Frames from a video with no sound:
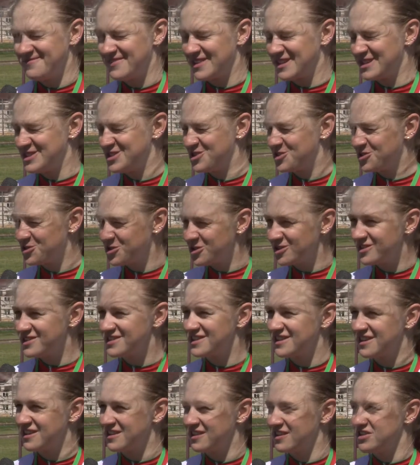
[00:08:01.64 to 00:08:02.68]
расстроилась,
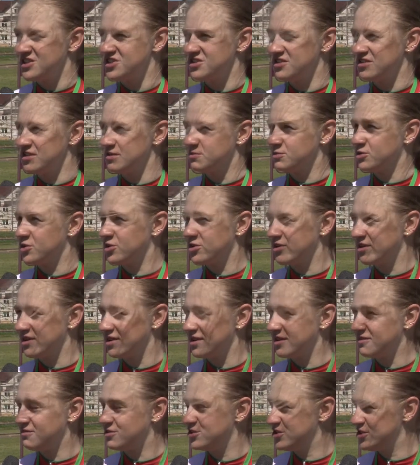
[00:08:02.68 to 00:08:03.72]
конечно, немного,
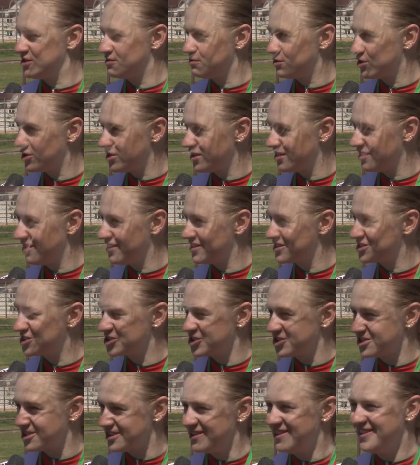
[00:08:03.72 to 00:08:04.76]
и вот сегодня
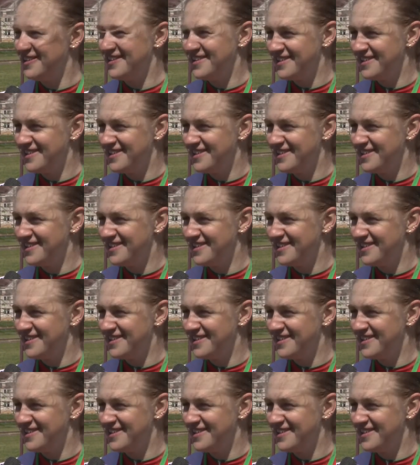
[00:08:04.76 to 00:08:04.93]
решила